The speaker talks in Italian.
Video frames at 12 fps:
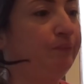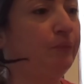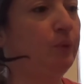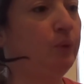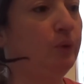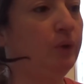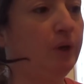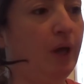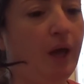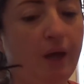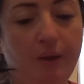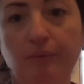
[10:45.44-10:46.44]
tutto ok
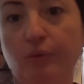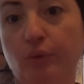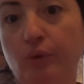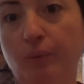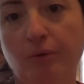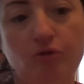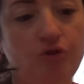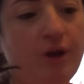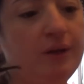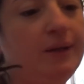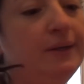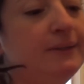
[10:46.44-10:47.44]
tutto
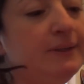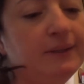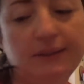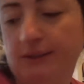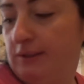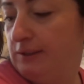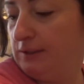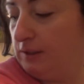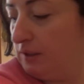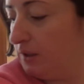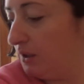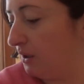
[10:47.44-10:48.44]
procede
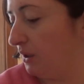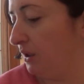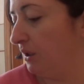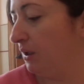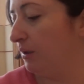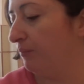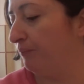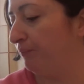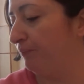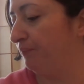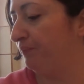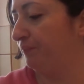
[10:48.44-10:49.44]
e
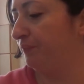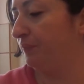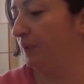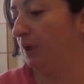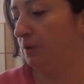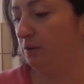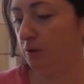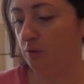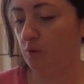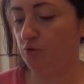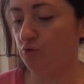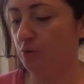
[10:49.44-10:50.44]
mm, niente
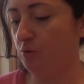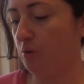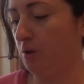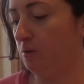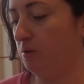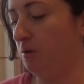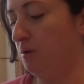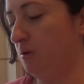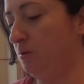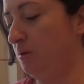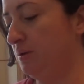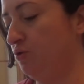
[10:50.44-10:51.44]
qua c'ho ancora delle
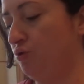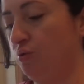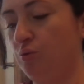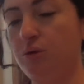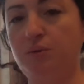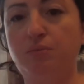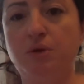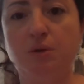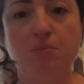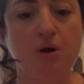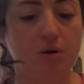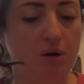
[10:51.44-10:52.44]
cose c'ho tutti i
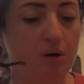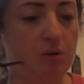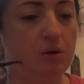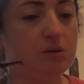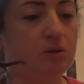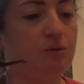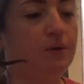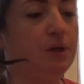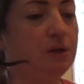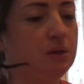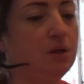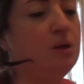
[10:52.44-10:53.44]
biberon, la cose,
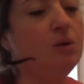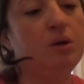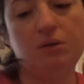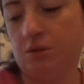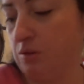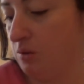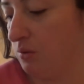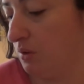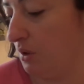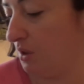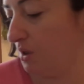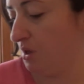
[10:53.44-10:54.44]
tovagliette della colazione
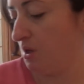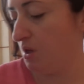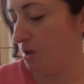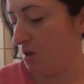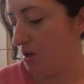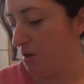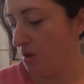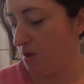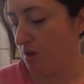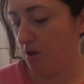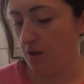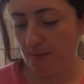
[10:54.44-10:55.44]

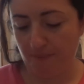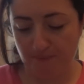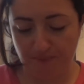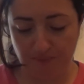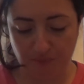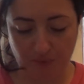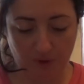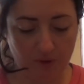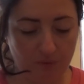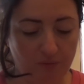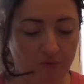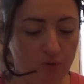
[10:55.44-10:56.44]
e, mm,
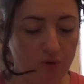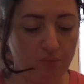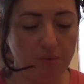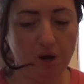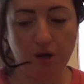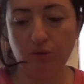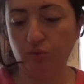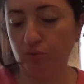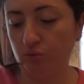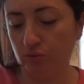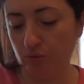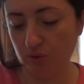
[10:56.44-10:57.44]
non voglio liberare
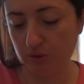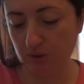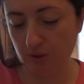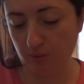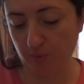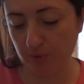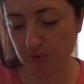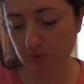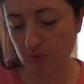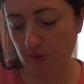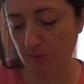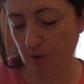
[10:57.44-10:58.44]
tutto così
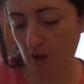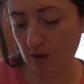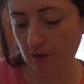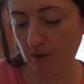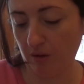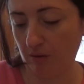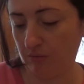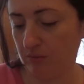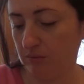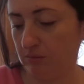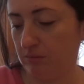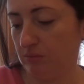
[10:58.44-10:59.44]
posso lavorare,
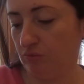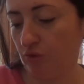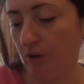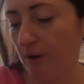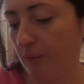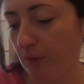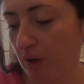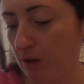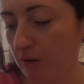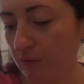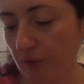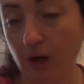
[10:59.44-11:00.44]

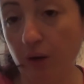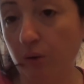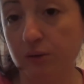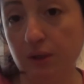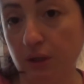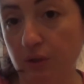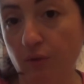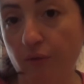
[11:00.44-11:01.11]
lavorare fare le cose che devo